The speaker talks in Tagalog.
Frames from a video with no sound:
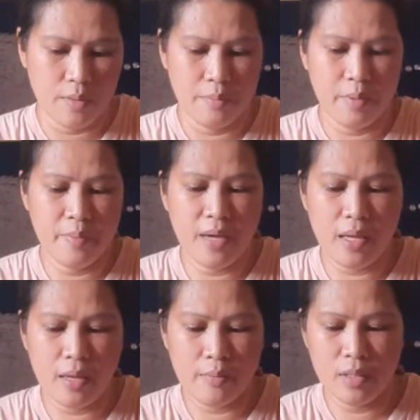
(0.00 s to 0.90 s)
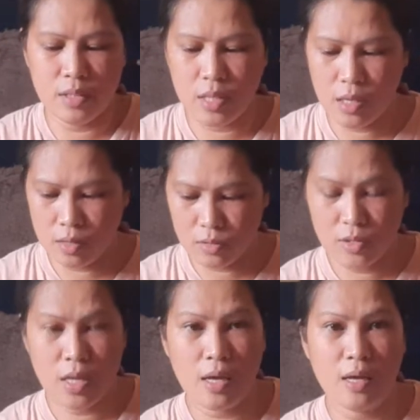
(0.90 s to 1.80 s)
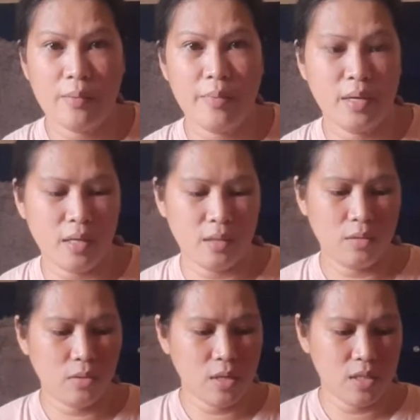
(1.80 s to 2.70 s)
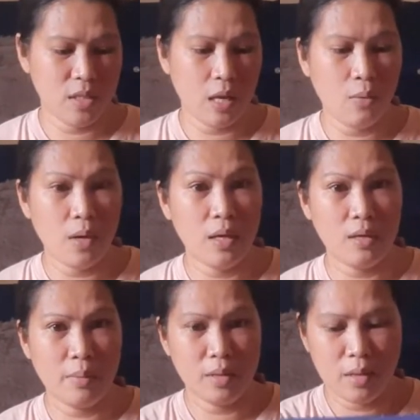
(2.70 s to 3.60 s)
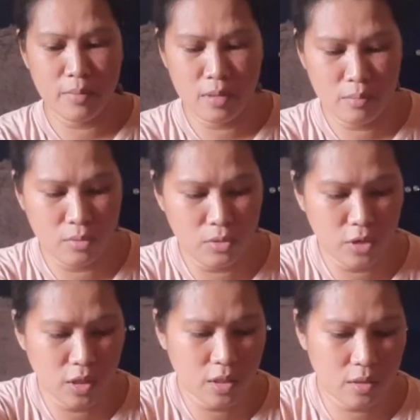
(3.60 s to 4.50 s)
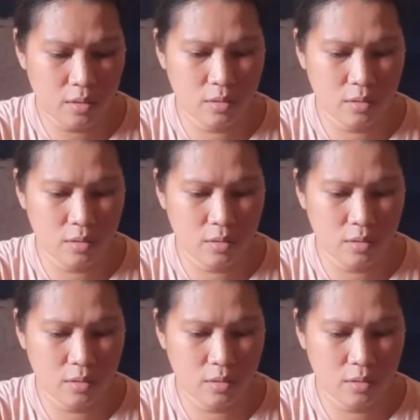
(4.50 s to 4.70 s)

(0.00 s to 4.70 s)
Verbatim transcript: bibigay namin sa ano sa biyanan ko kasi dalawa lang naman kami ni Monarch.